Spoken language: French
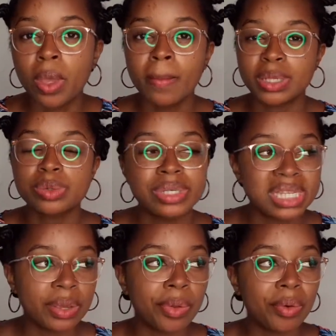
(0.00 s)
Parce que le
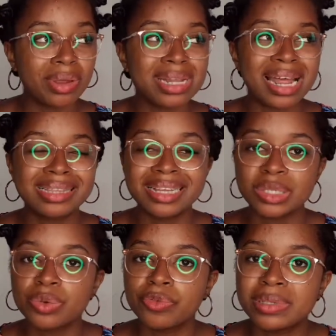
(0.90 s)
C1, on attend à ce
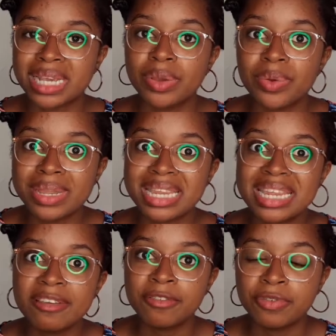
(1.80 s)
que vous ayez un
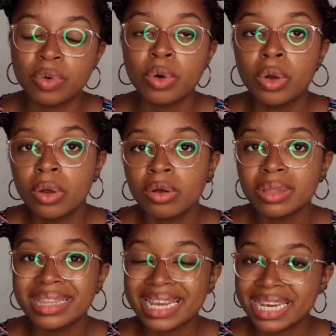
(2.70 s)
niveau
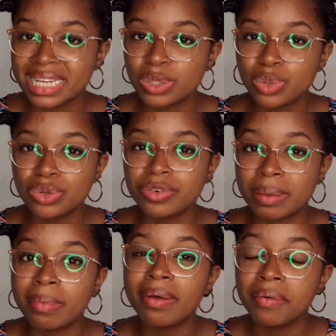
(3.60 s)
d'écriture
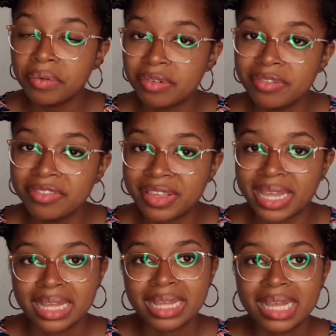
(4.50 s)
vraiment élevé.
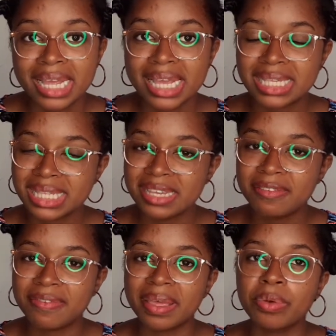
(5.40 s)
Et ce qui
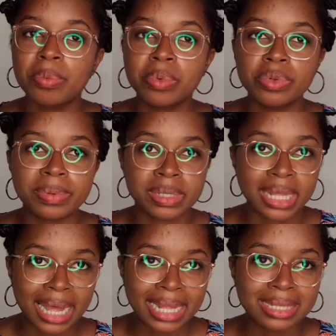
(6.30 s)
fait que beaucoup de personnes
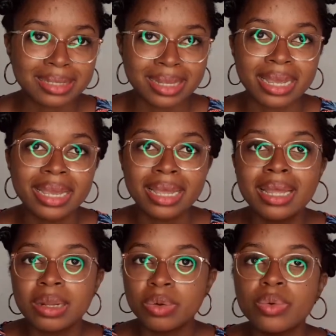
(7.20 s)
ratent, c'est
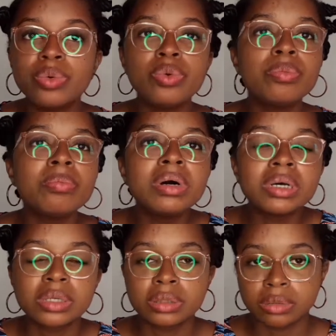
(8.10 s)
le,
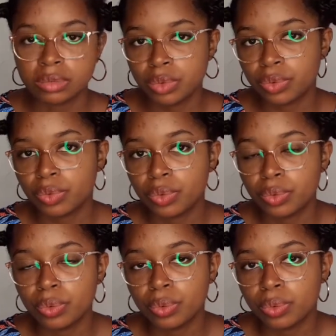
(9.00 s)
manque
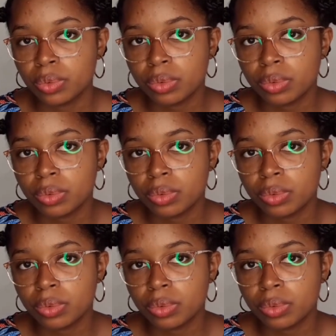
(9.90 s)
de,